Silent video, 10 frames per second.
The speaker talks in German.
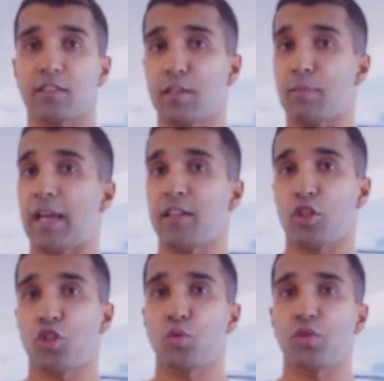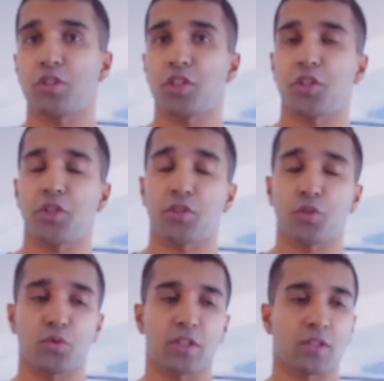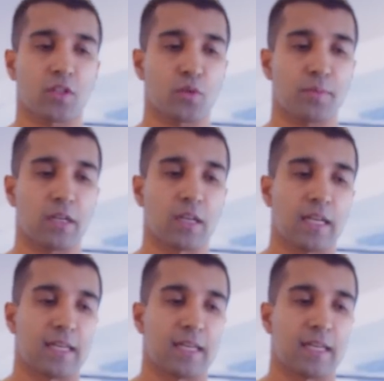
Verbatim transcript: Es gibt einige Studien, die, Studien darüber,